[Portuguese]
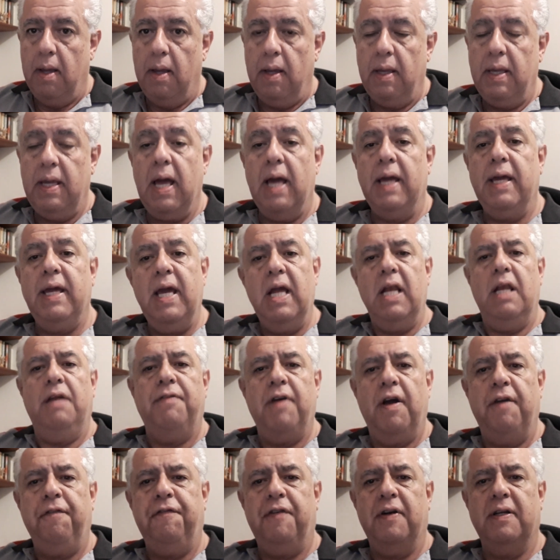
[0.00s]
E aí ele
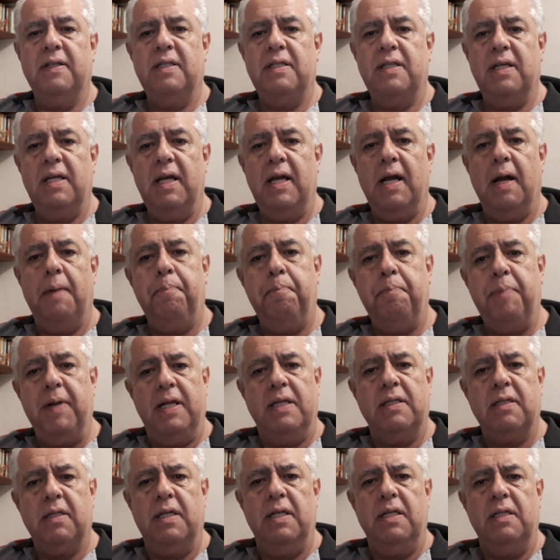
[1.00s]
vai fazer a
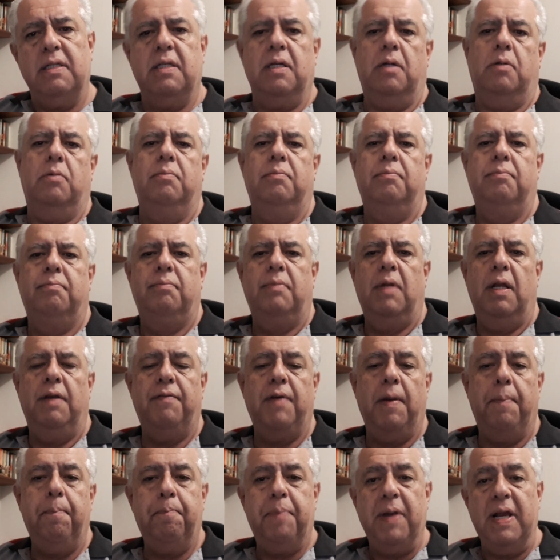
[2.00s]
prescrição. Ele
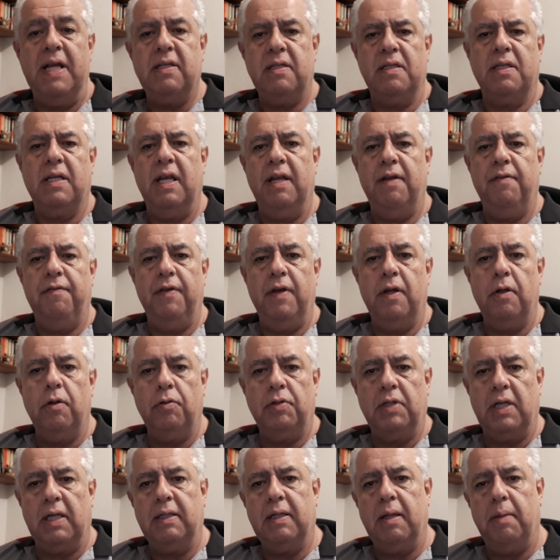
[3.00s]
vai prescrever o
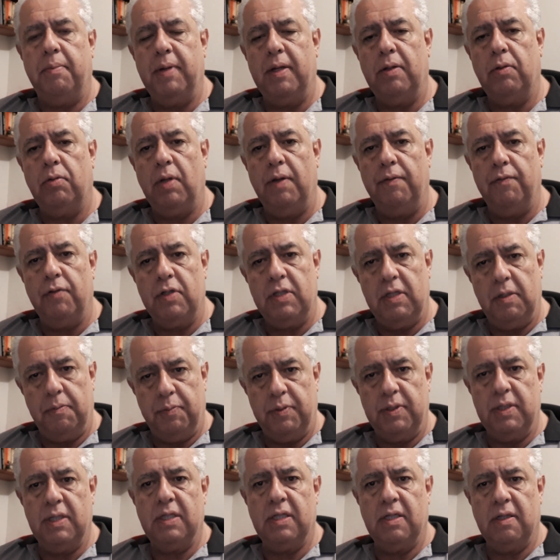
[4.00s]
tratamento que você
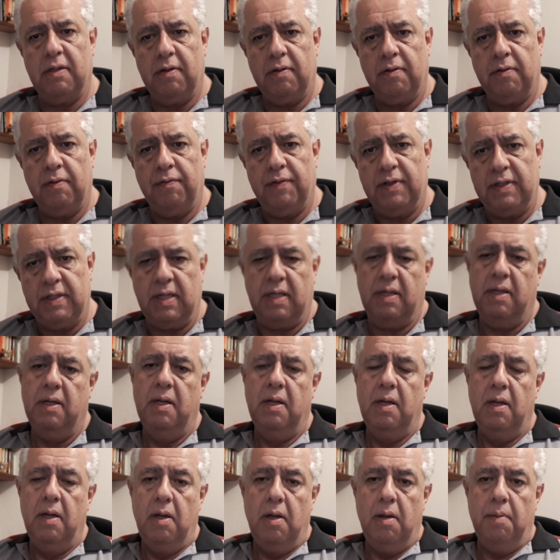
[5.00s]
precisa fazer.
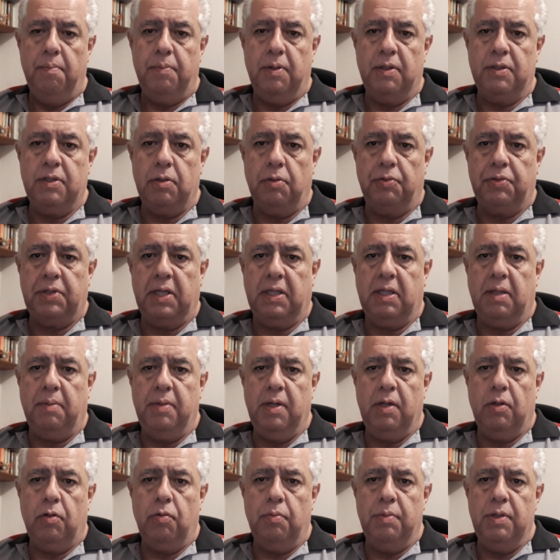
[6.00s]
Pode ser um
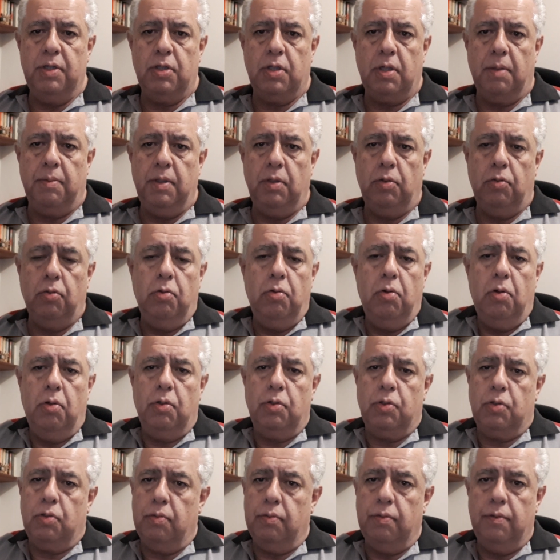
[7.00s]
tratamento
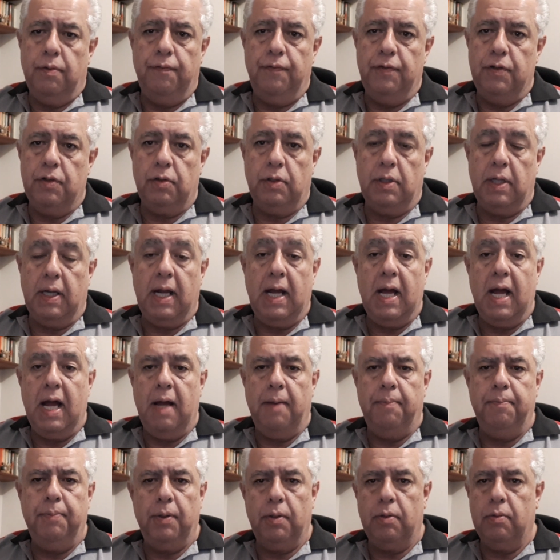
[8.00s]
medicamentoso,
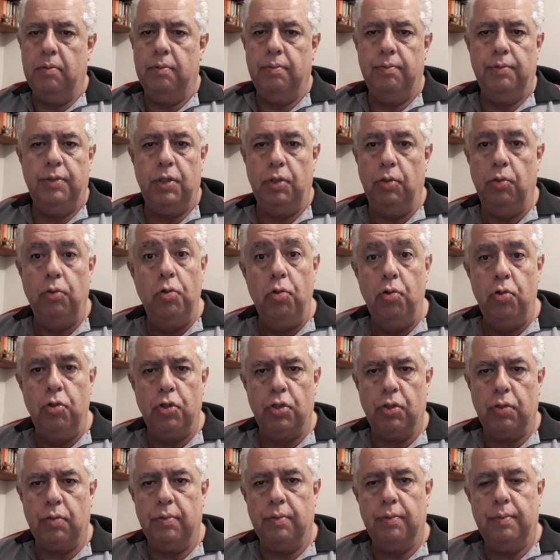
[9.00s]
fisioterápico,
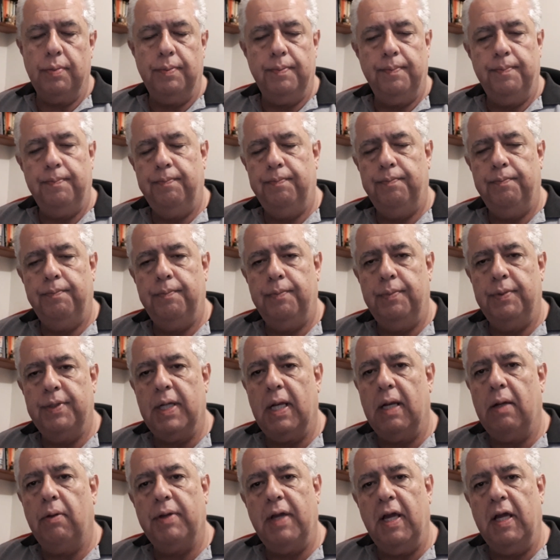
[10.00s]
cirúrgico, sei
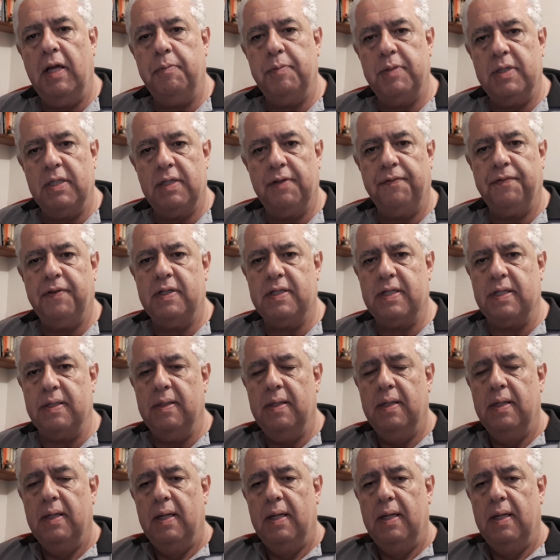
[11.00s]
lá o que, que precisa fazer.